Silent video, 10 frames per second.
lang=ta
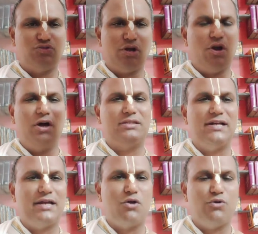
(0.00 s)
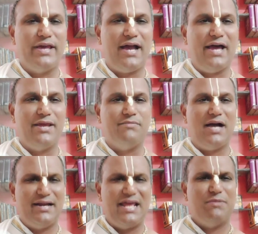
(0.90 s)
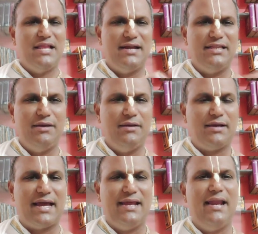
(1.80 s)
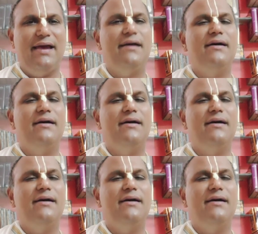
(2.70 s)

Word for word: சொர்க்கலோகத்தில் நடக்கக்கூடிய காரியம் அங்கே நர்மதா நதி கரையில்